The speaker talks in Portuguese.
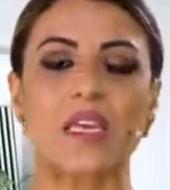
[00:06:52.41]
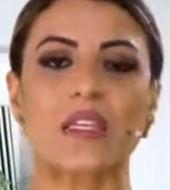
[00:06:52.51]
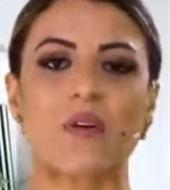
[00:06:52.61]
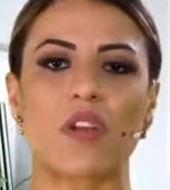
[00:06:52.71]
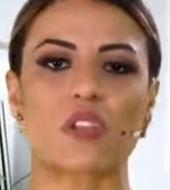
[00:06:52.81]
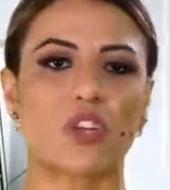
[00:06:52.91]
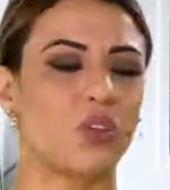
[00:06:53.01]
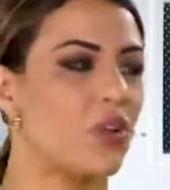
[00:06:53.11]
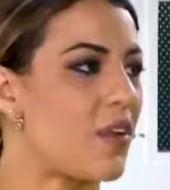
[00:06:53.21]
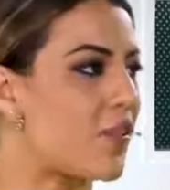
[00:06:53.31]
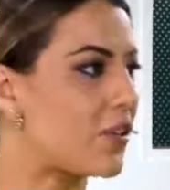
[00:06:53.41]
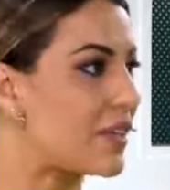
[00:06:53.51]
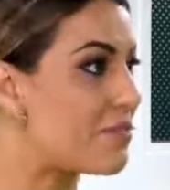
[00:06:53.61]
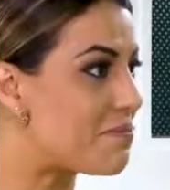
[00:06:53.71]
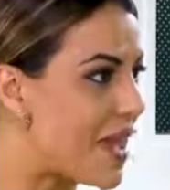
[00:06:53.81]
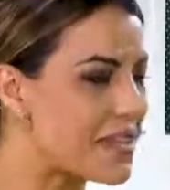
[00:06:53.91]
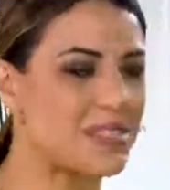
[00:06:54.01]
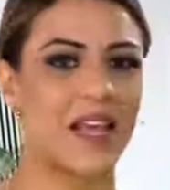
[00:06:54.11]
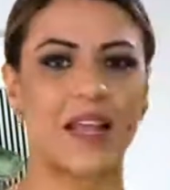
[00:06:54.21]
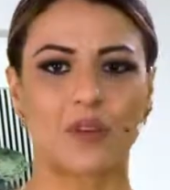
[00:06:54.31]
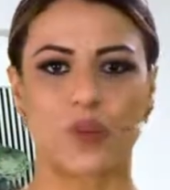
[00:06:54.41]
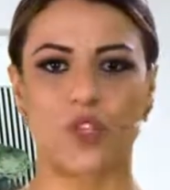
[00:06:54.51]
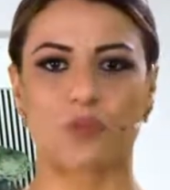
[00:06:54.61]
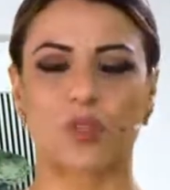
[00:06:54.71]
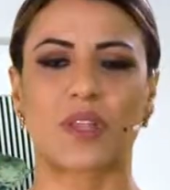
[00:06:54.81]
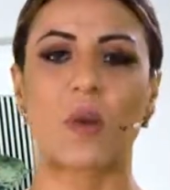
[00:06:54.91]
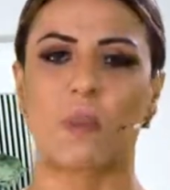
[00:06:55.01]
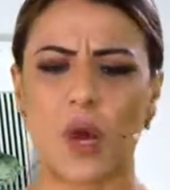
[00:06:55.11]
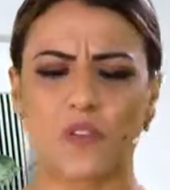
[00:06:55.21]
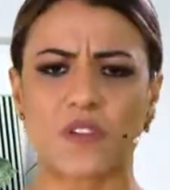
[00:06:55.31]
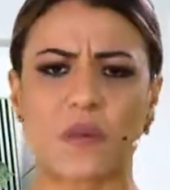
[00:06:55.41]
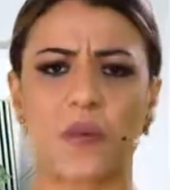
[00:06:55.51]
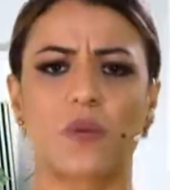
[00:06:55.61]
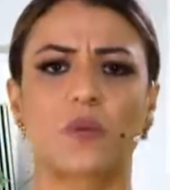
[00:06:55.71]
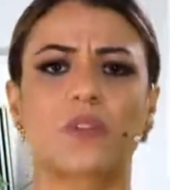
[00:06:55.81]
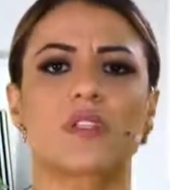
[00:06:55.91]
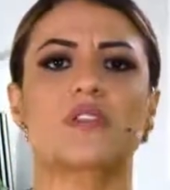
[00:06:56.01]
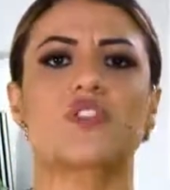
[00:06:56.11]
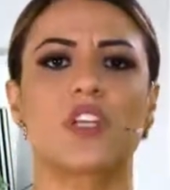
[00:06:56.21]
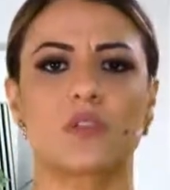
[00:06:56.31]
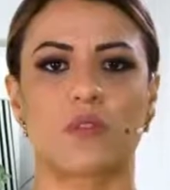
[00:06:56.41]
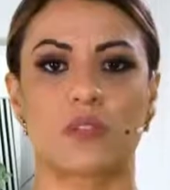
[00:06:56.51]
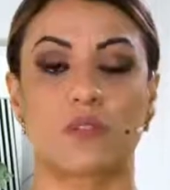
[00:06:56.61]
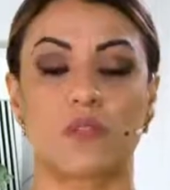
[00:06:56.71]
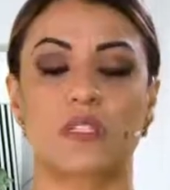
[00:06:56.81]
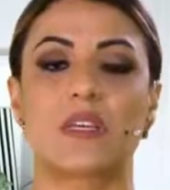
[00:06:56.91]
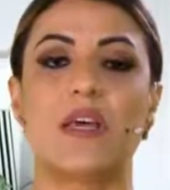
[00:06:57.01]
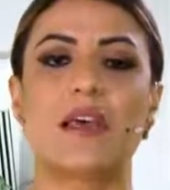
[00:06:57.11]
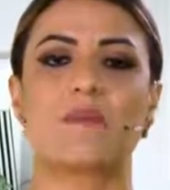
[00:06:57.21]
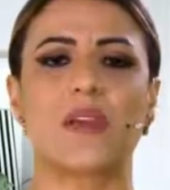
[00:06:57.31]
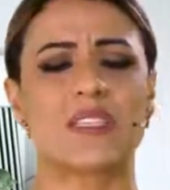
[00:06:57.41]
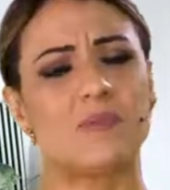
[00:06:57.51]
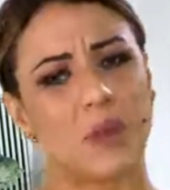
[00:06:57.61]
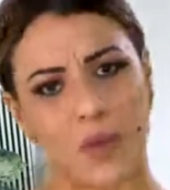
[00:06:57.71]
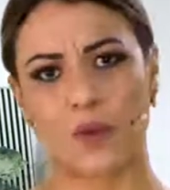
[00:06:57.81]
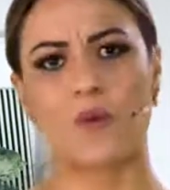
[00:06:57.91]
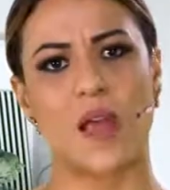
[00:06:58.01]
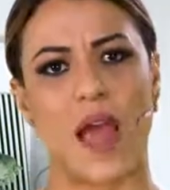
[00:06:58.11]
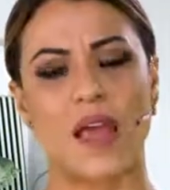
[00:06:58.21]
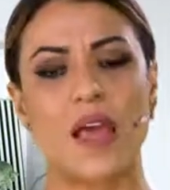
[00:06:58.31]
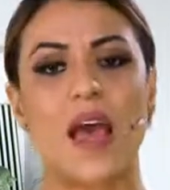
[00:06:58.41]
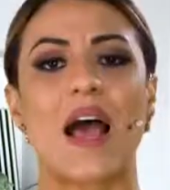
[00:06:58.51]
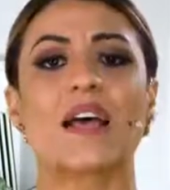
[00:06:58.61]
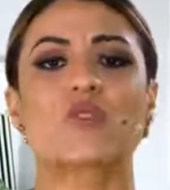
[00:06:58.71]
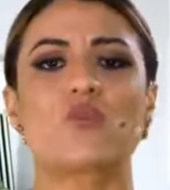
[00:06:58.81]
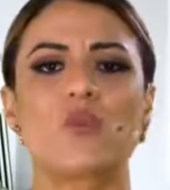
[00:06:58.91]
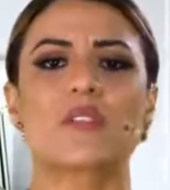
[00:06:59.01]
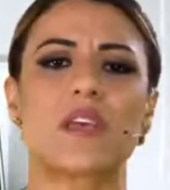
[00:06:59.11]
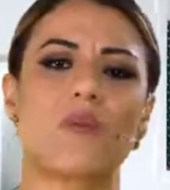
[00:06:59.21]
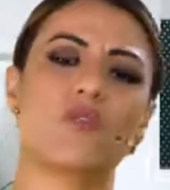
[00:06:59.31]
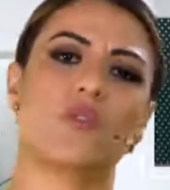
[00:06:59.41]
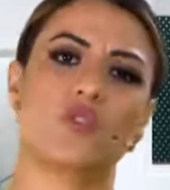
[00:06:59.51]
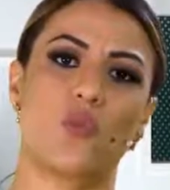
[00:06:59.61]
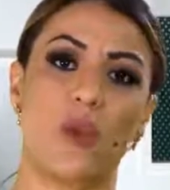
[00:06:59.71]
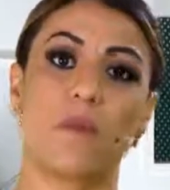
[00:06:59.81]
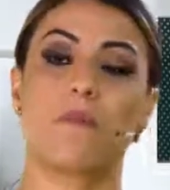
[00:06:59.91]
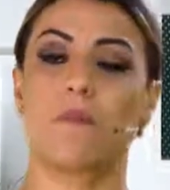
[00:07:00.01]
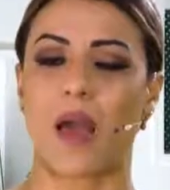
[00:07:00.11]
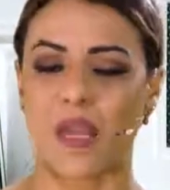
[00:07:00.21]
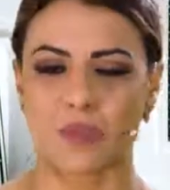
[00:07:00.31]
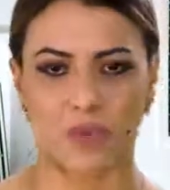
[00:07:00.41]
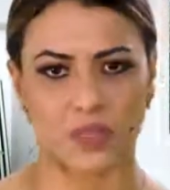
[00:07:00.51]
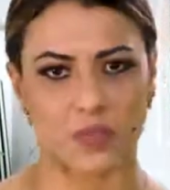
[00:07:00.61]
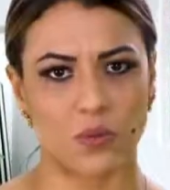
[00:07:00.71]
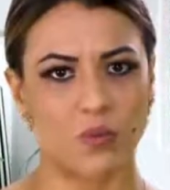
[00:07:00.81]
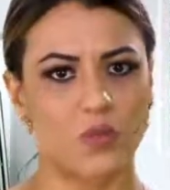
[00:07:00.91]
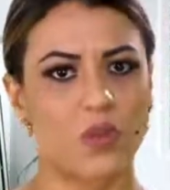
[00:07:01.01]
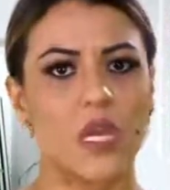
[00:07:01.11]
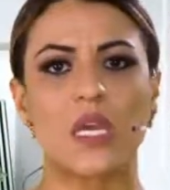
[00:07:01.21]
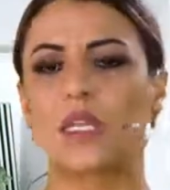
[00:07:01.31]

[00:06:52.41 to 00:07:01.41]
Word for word: Então, olha só, o doutor Rafael também está lá no nosso portal. Pode fazer perguntas, tire suas dúvidas, mas em primeiro lugar, a sua saúde é o seu bem mais precioso.